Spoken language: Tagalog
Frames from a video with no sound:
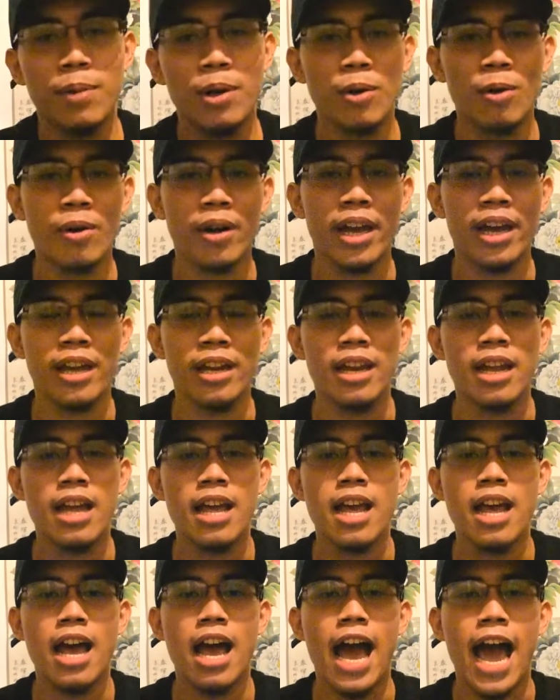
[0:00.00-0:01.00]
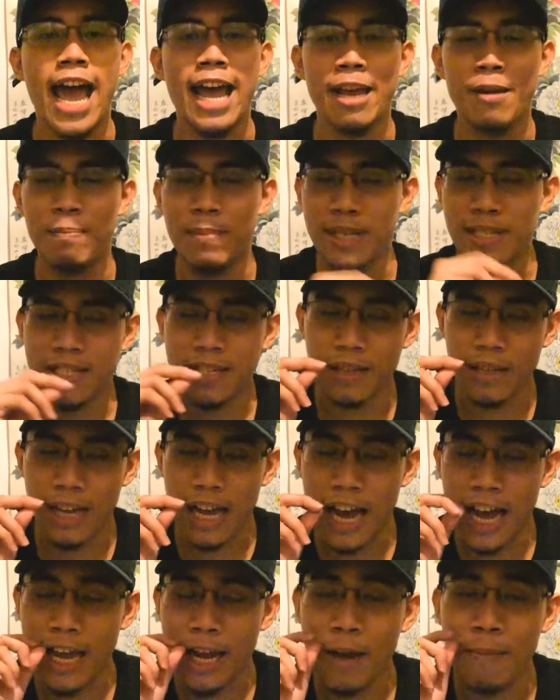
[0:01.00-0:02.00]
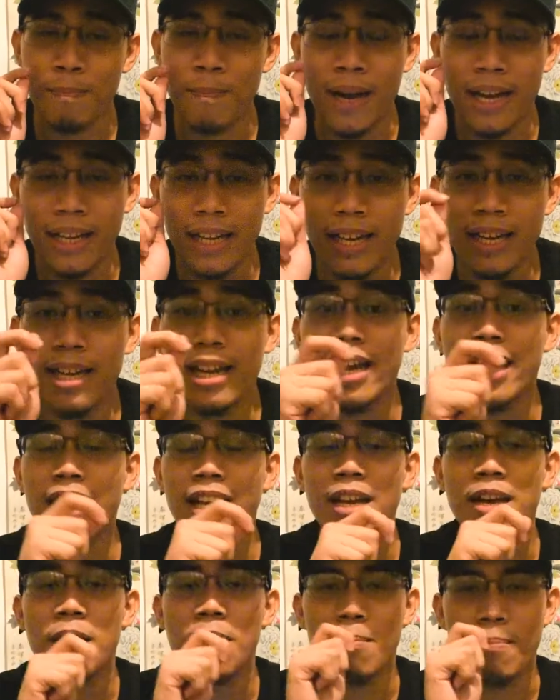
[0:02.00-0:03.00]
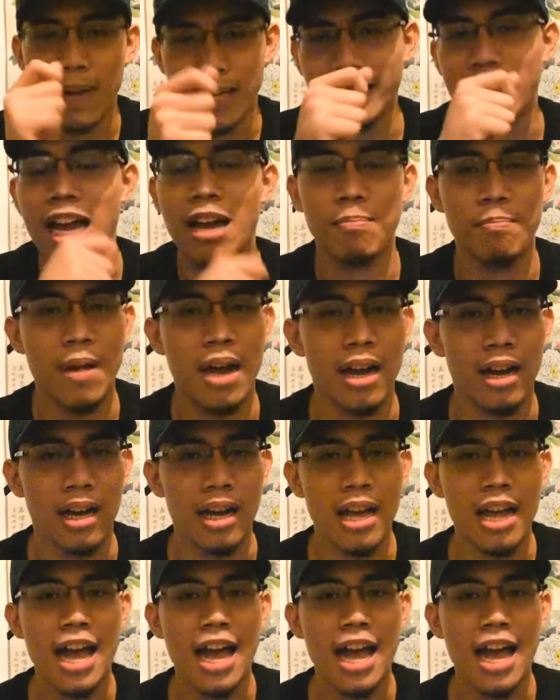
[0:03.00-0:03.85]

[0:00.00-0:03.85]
broken ay, ibig, ay ang pagiging matapang.